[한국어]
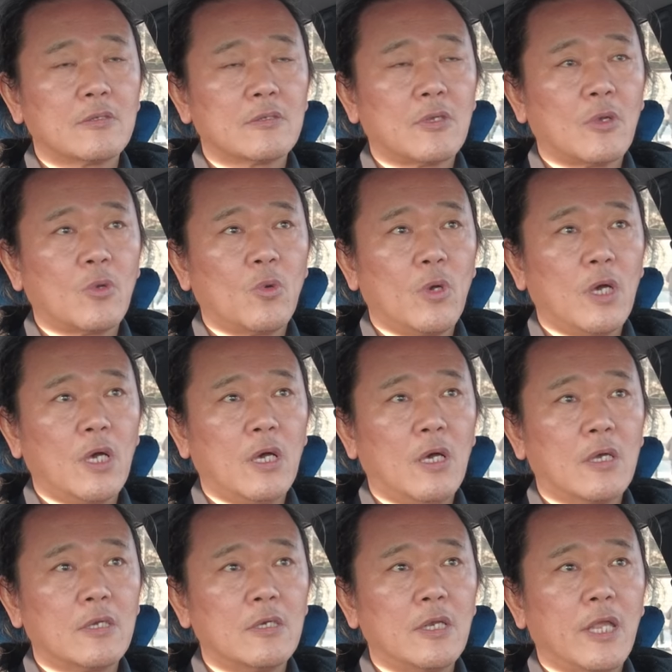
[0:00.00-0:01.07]

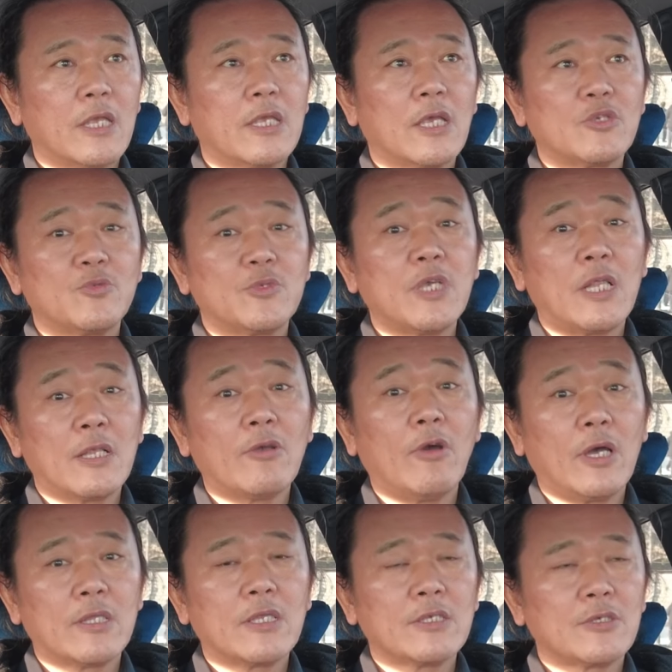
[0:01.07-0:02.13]
성과를 내기가 쉽지 않을
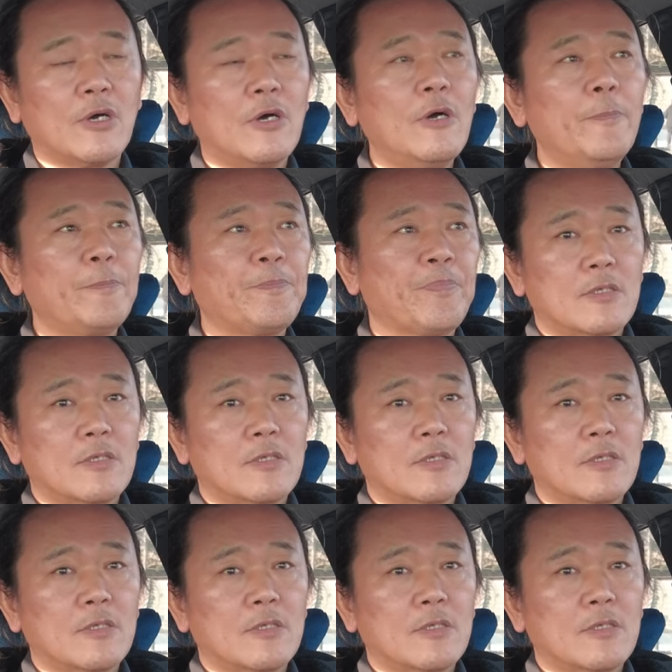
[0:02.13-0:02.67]
것 같아서